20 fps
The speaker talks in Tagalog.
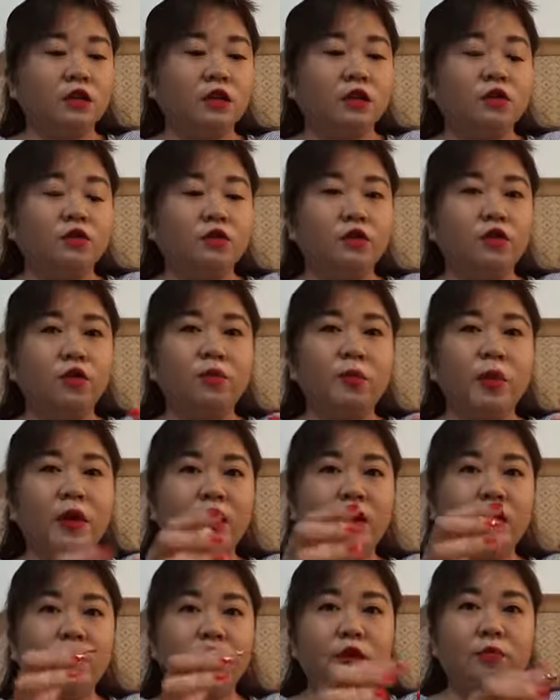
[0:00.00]
So yung
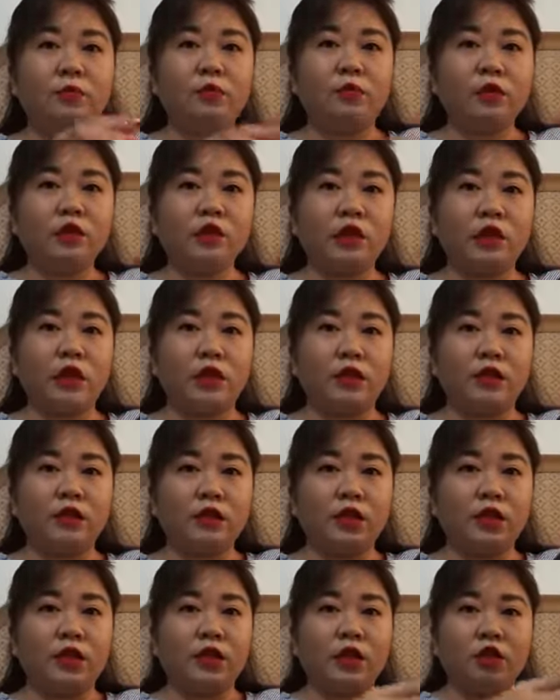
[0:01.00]
pag-grip mo siya sa
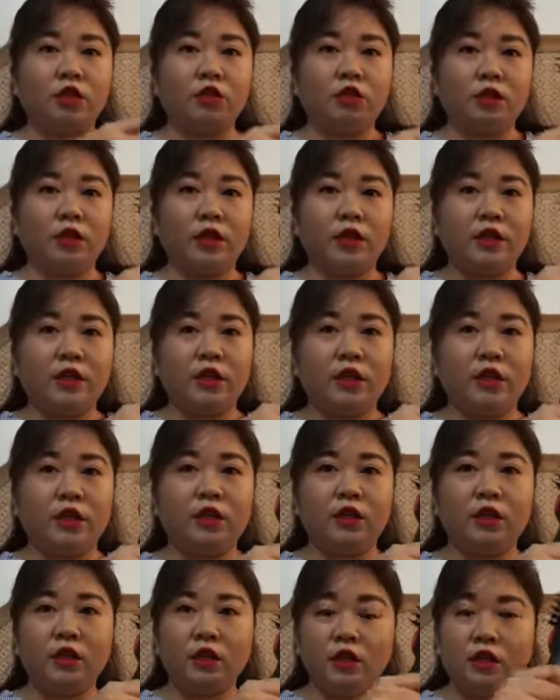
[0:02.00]
ganito, ganyan
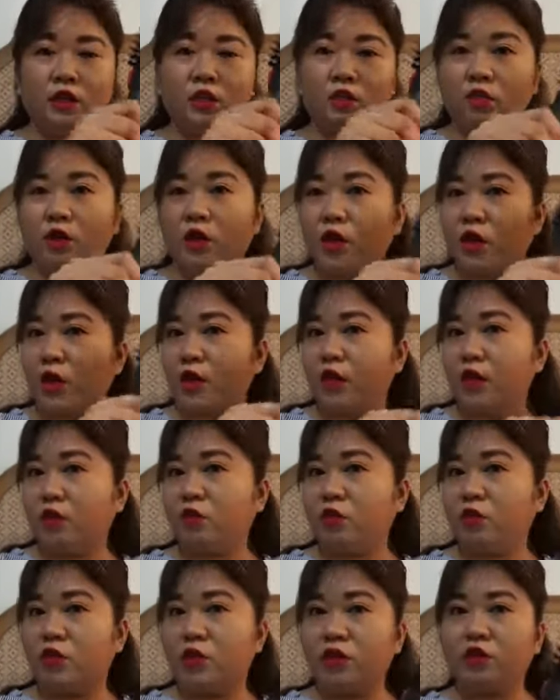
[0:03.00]
So, gaganyan
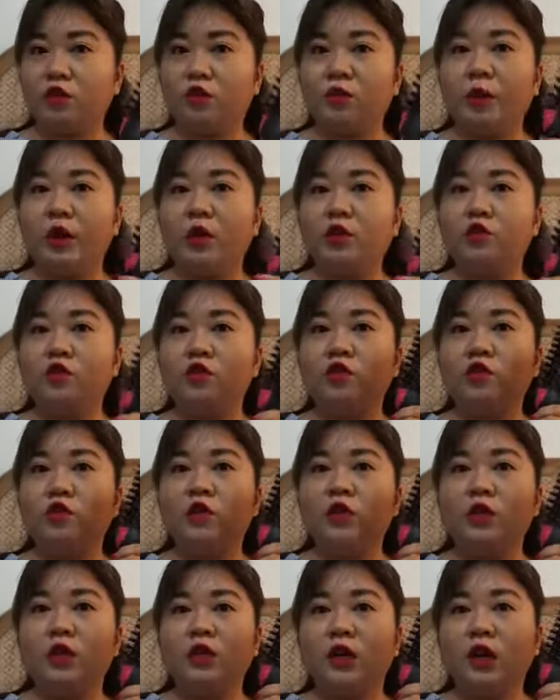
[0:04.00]
mo siya. So, medyo,
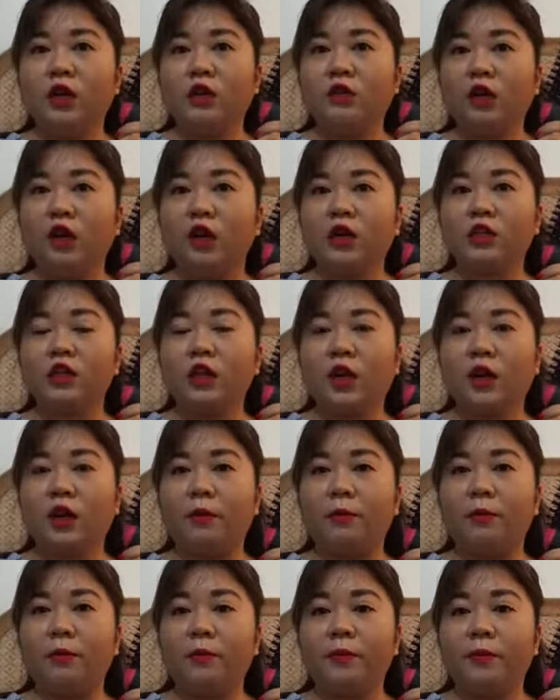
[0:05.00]
ano lang siya,
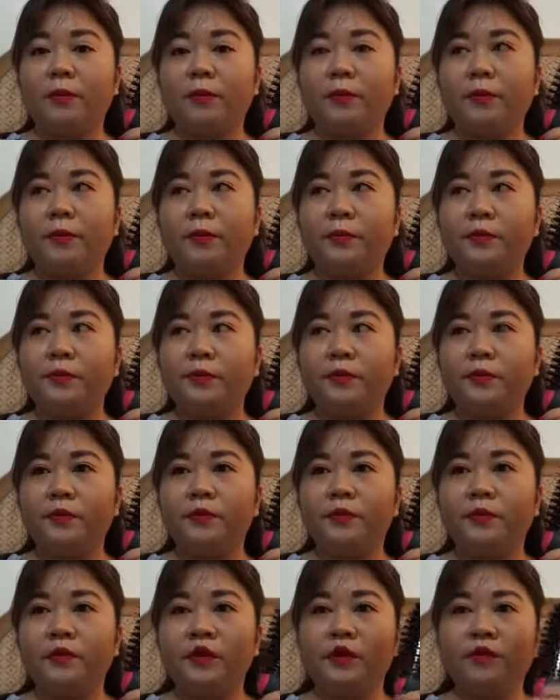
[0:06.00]

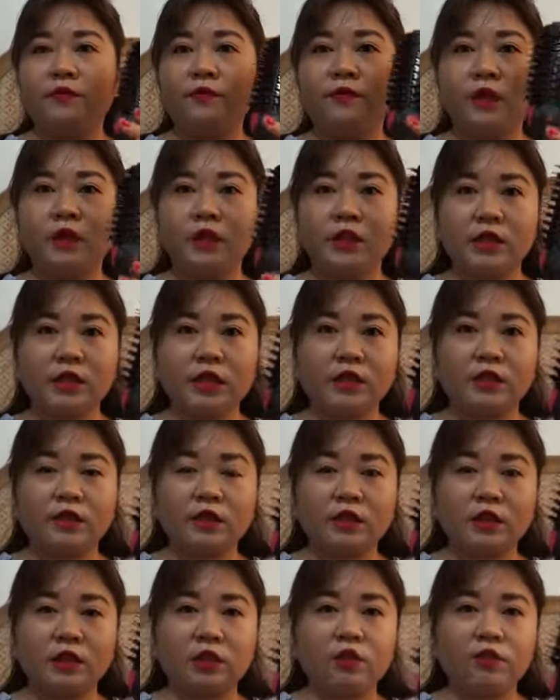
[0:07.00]
um, first,
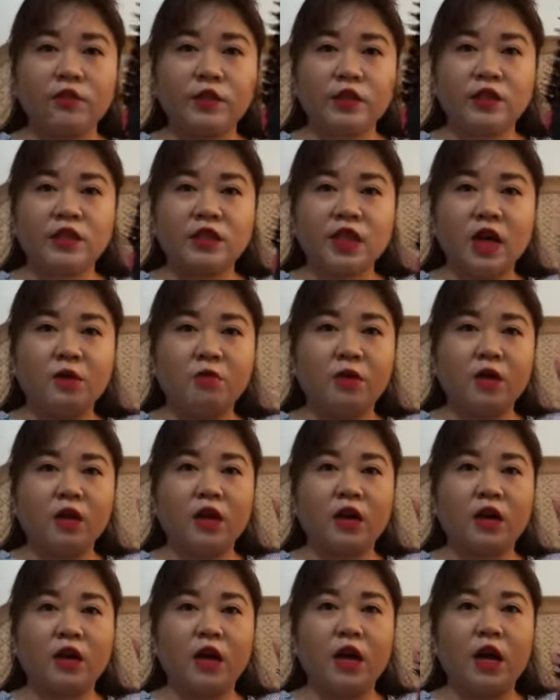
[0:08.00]
kung first timer
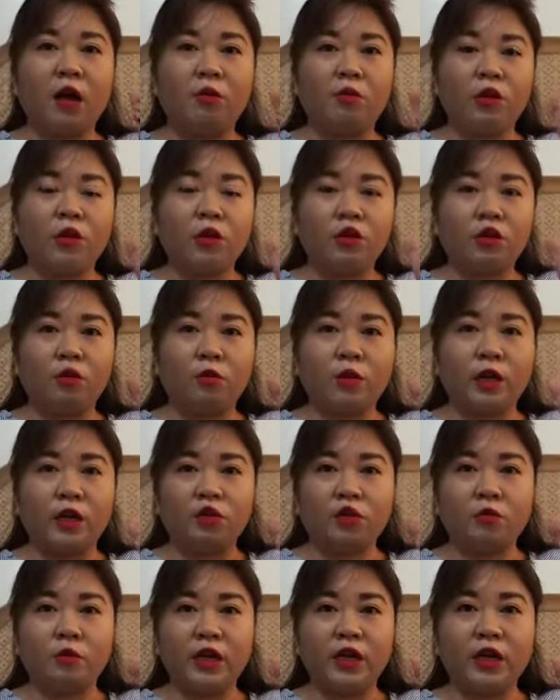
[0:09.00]
kang gagamit ito,
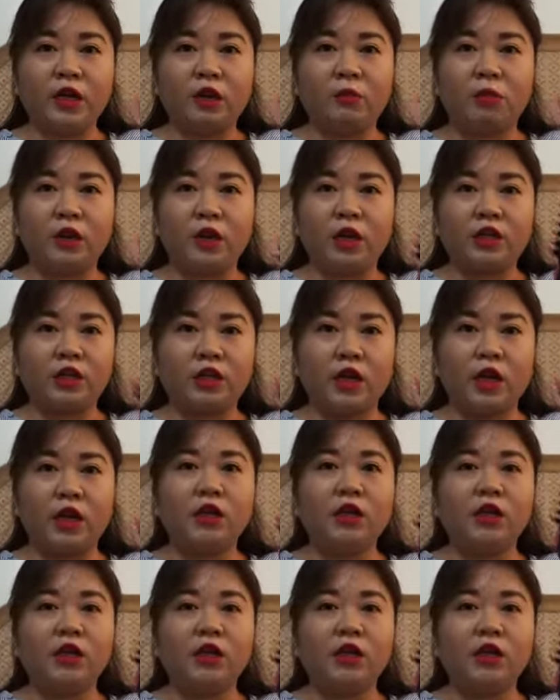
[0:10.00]
medyo mahirap lang siya